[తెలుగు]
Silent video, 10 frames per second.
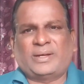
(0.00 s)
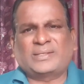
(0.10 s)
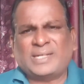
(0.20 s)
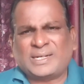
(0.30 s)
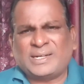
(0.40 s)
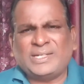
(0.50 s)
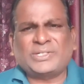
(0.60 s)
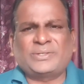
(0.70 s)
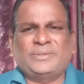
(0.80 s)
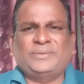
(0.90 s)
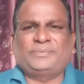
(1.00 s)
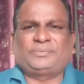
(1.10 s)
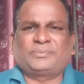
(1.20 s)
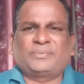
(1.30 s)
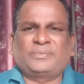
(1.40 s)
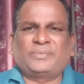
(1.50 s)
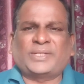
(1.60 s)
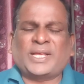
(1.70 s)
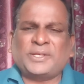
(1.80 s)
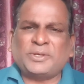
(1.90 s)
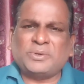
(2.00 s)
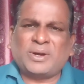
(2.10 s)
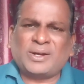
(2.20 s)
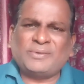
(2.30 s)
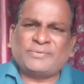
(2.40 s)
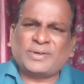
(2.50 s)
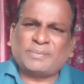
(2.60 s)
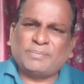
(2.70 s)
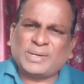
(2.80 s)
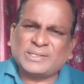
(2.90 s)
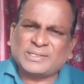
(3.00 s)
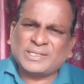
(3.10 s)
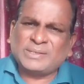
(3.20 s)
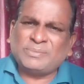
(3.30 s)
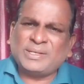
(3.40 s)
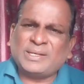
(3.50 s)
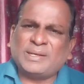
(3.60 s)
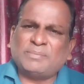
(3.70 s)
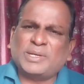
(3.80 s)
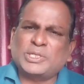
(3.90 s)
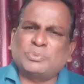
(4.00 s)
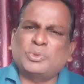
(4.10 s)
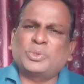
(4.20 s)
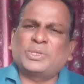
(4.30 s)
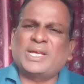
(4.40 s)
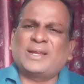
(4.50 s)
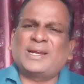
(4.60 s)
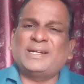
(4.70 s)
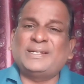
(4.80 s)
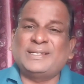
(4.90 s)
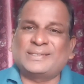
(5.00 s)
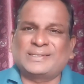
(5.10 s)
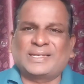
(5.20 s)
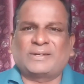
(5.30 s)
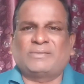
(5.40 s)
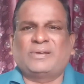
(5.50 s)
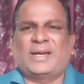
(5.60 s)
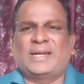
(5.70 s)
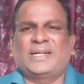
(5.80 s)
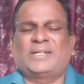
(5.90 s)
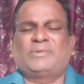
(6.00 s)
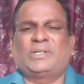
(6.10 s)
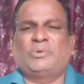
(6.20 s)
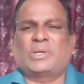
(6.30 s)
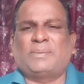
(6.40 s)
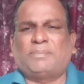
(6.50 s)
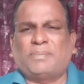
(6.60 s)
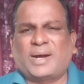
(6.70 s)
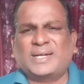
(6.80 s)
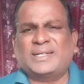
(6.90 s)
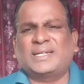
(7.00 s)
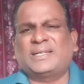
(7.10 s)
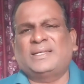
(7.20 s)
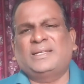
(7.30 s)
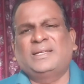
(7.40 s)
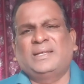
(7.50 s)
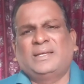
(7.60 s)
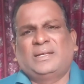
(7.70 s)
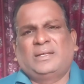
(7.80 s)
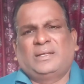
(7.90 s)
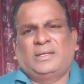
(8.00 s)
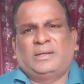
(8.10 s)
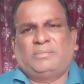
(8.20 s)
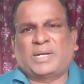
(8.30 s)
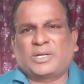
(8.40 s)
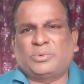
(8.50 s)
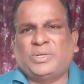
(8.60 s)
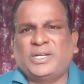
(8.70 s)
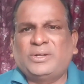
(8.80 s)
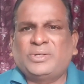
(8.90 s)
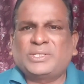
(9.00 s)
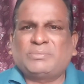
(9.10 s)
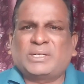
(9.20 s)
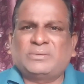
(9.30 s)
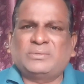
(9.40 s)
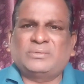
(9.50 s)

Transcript: అసలు అట్లీస్ట్ థ్యాంక్ యూ గాడ్ ఫర్ బ్లెస్సింగ్ మీ మచ్ మోర్ దాన్ ఐ డిజర్వ్ అనేటువంటి ఒక మాటని మన గుండెల్లోంచి మనం